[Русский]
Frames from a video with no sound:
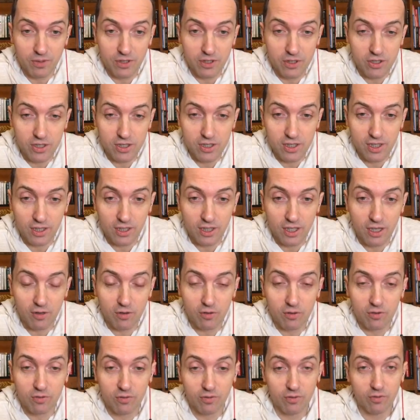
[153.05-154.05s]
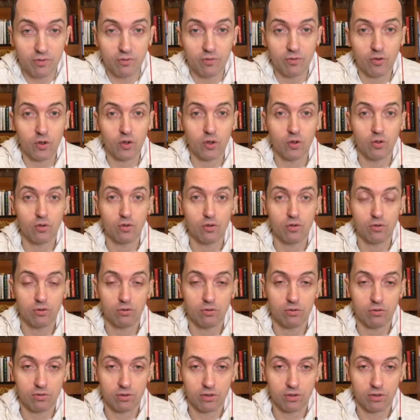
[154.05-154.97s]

Сейчас тогда вводную